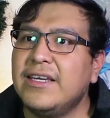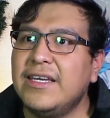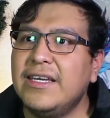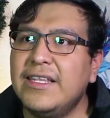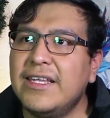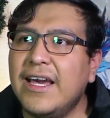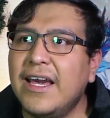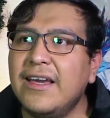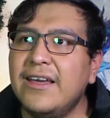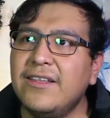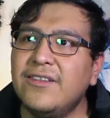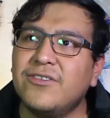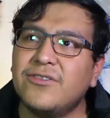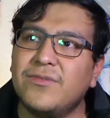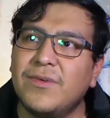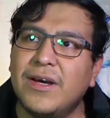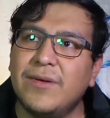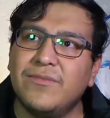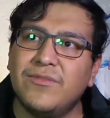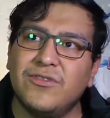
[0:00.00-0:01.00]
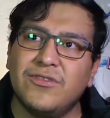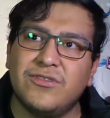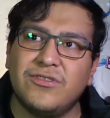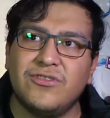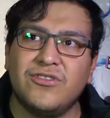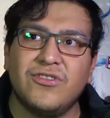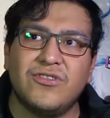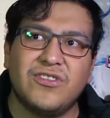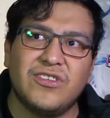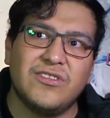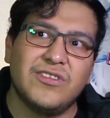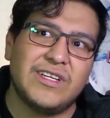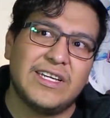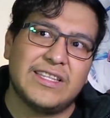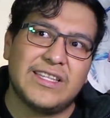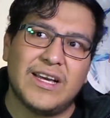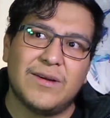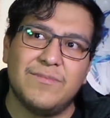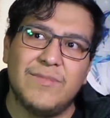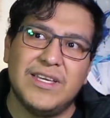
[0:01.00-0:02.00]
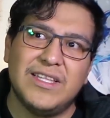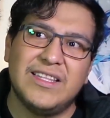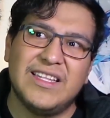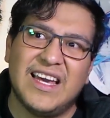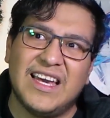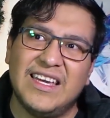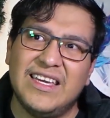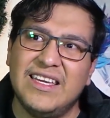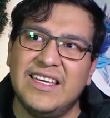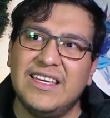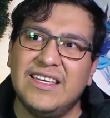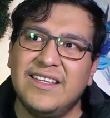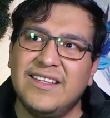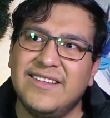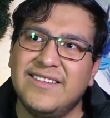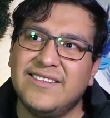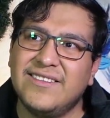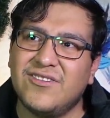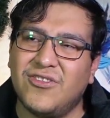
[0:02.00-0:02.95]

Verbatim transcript: Y de ahí nos vamos, yo creo que también ahí,